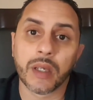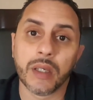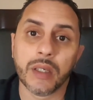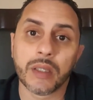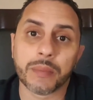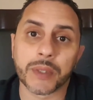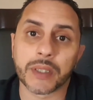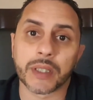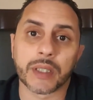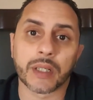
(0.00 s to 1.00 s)
y después
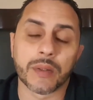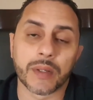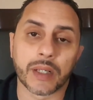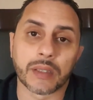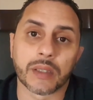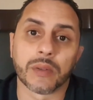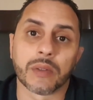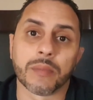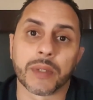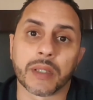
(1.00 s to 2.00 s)
te quedas con el
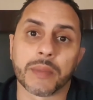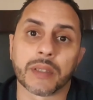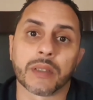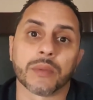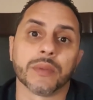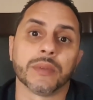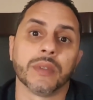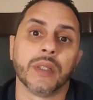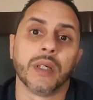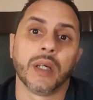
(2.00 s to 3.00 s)
artículo completamente tuyo.
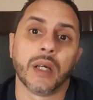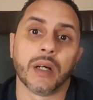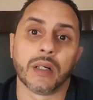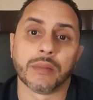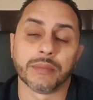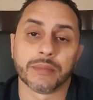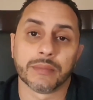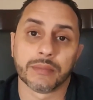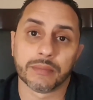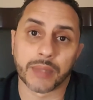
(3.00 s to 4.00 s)
Um,
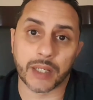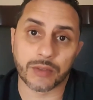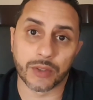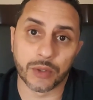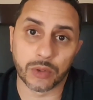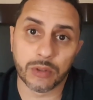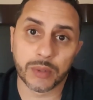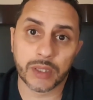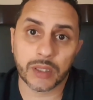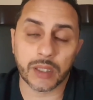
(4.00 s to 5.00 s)
para esos
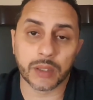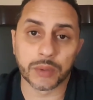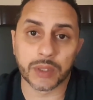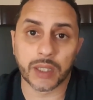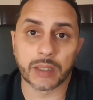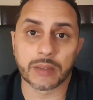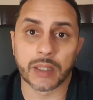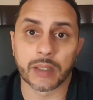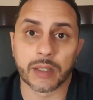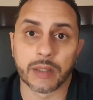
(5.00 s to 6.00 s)
youtubers que les gustan
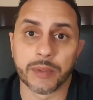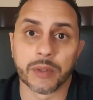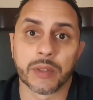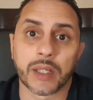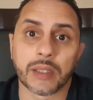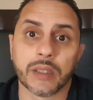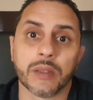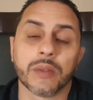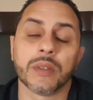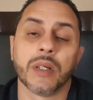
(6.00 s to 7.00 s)
hacer el review del
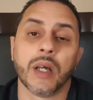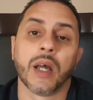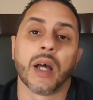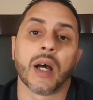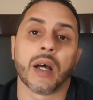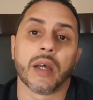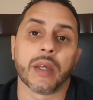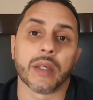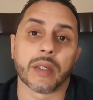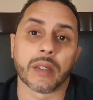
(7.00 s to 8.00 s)
artículo,
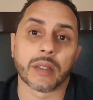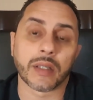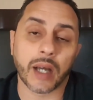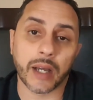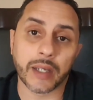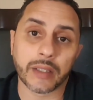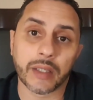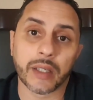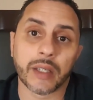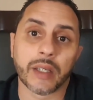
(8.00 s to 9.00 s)
eh, ahí
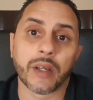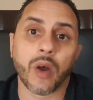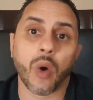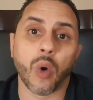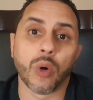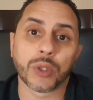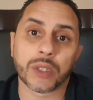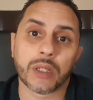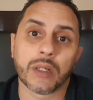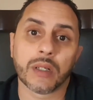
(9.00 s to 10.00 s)
tienen
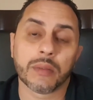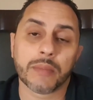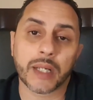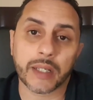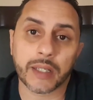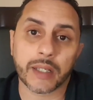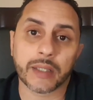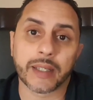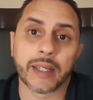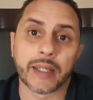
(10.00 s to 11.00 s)
otra
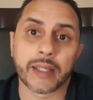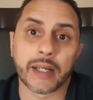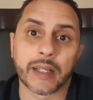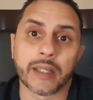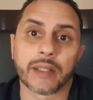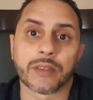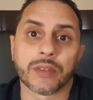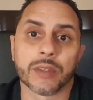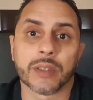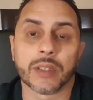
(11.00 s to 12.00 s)
manera de generar
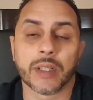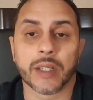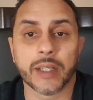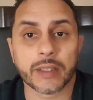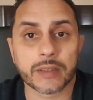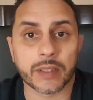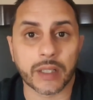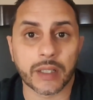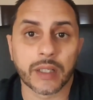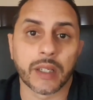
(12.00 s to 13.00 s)
ingresos
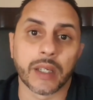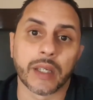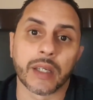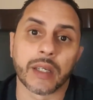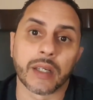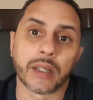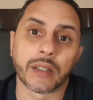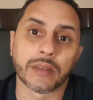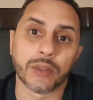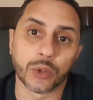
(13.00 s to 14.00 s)
extra
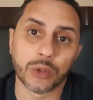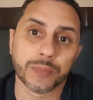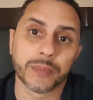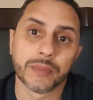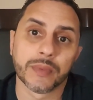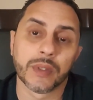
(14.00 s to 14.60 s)
en YouTube